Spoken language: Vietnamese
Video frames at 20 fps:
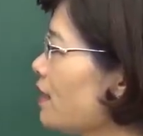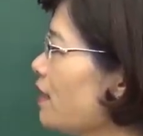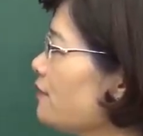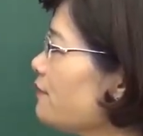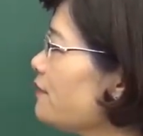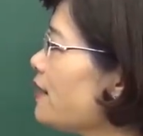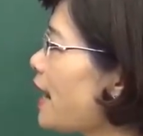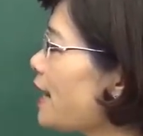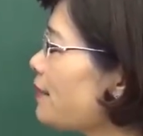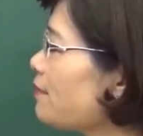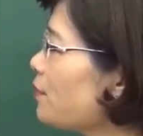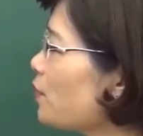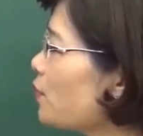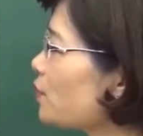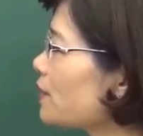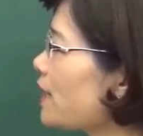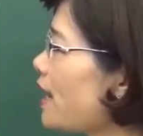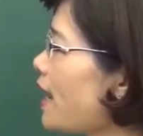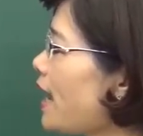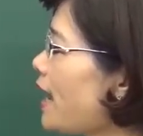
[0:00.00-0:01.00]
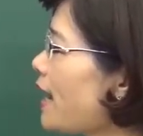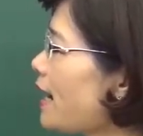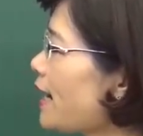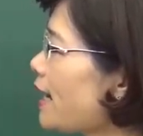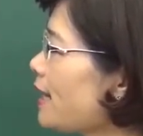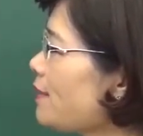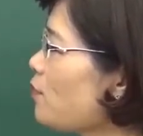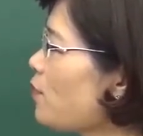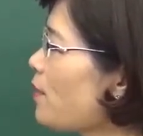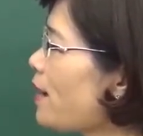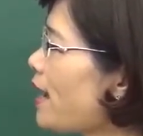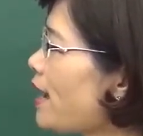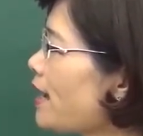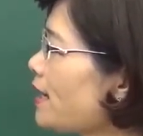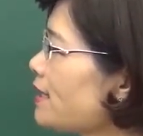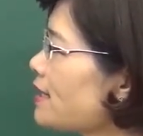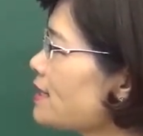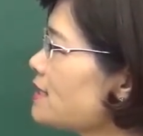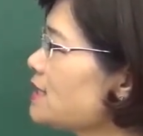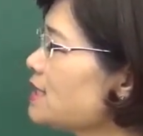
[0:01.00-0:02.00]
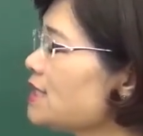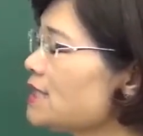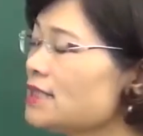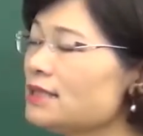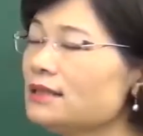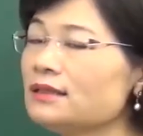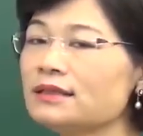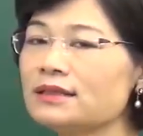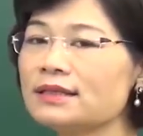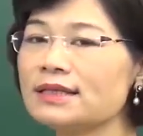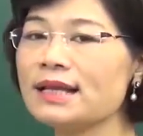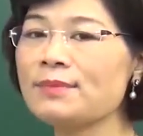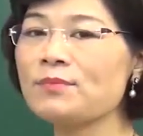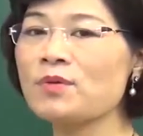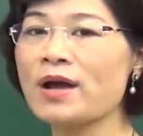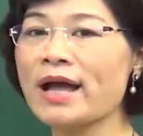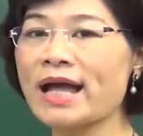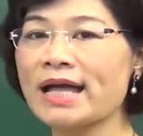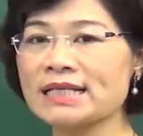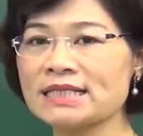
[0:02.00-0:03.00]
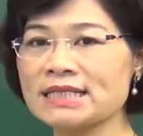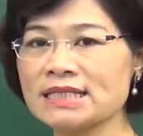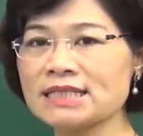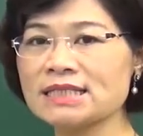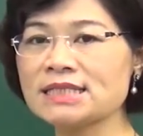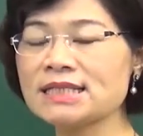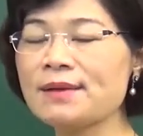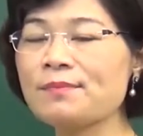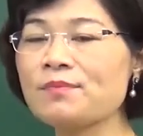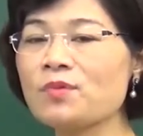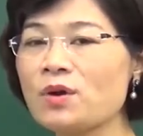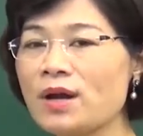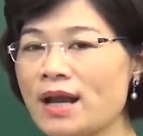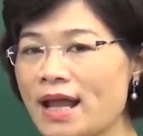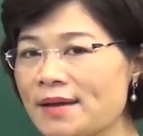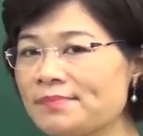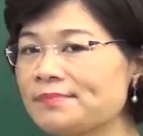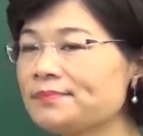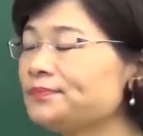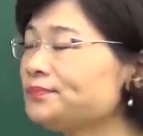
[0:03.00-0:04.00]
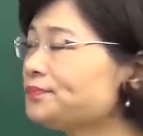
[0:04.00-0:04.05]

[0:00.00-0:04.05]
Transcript: Phương án 1, ngày mùng 2 tháng 9 năm 1945.